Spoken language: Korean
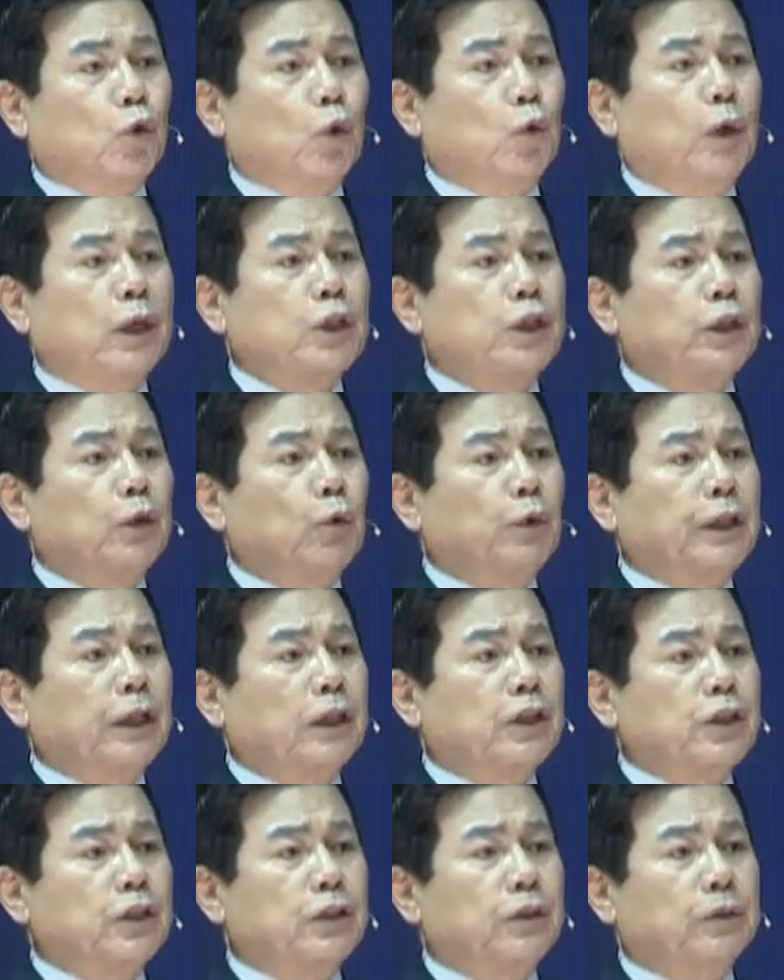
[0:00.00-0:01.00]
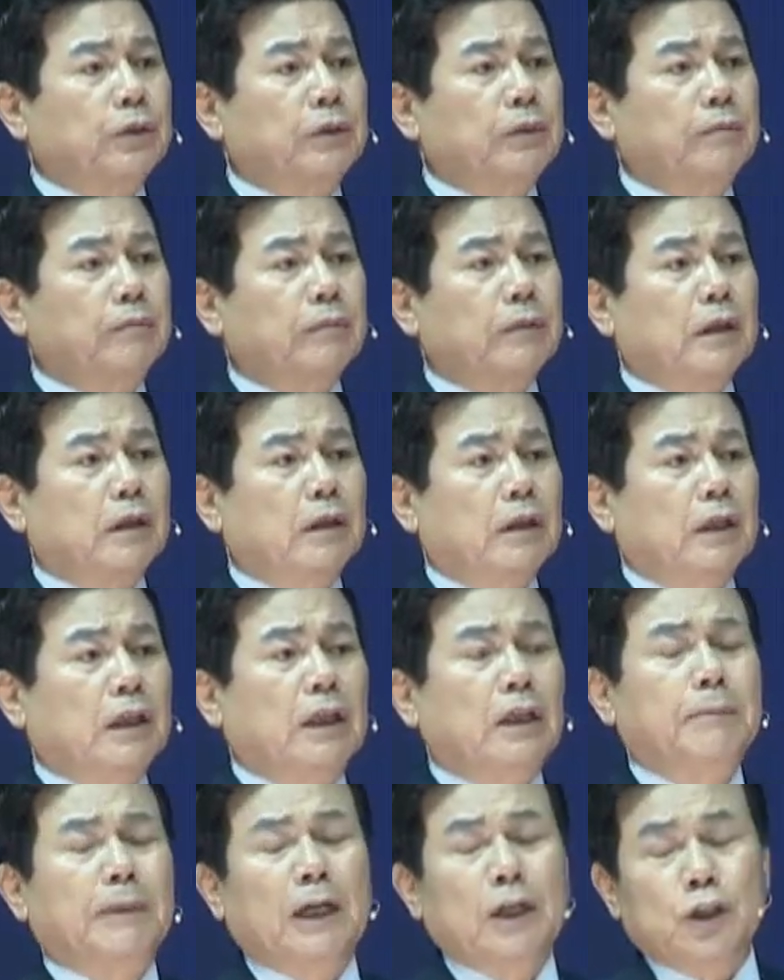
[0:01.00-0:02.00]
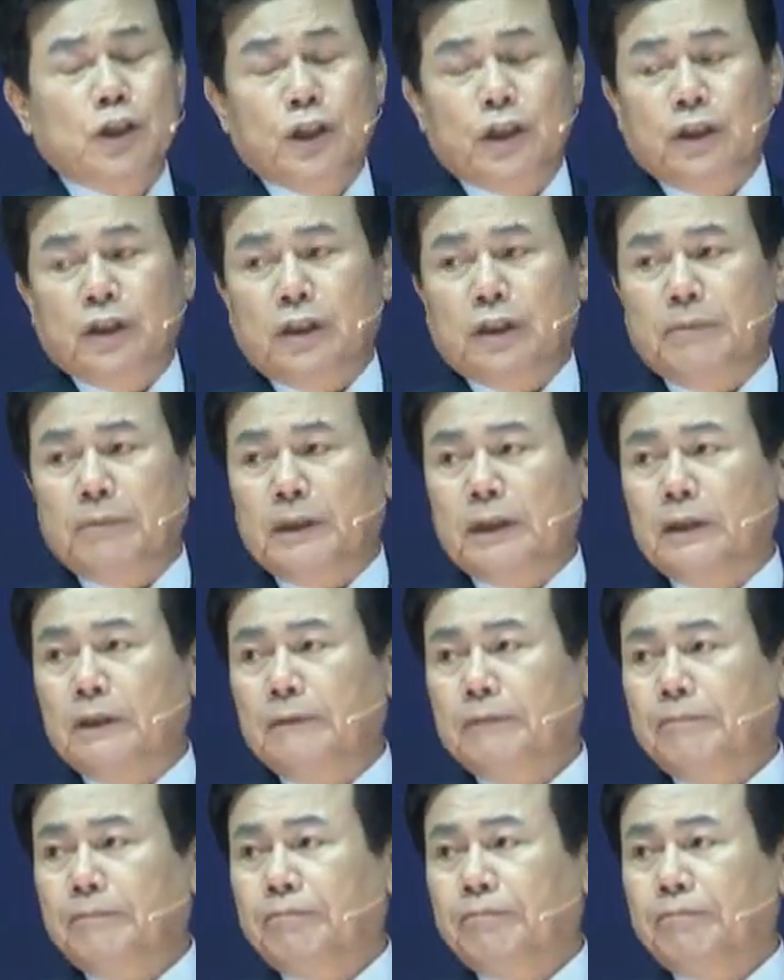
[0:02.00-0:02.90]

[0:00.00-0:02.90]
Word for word: 두로와 시돈이란 지역은 이방 지역입니다.